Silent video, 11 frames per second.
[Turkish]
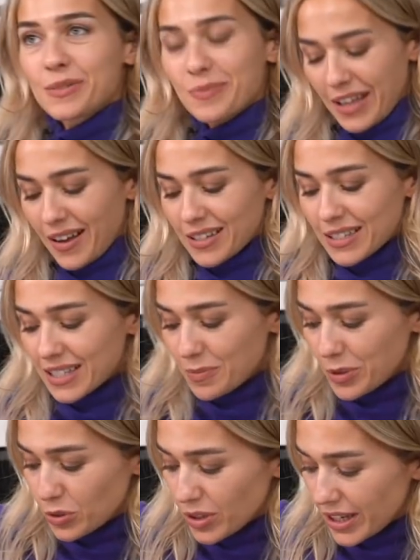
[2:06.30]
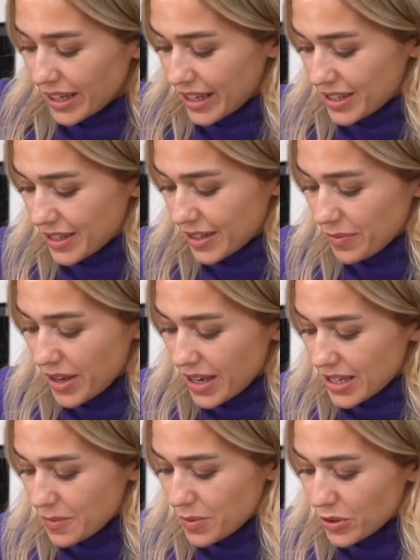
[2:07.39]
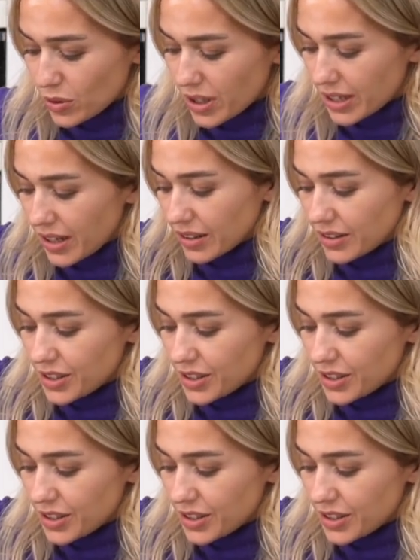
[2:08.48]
Şimdi artık spatula'ya geçtim. Spatula ile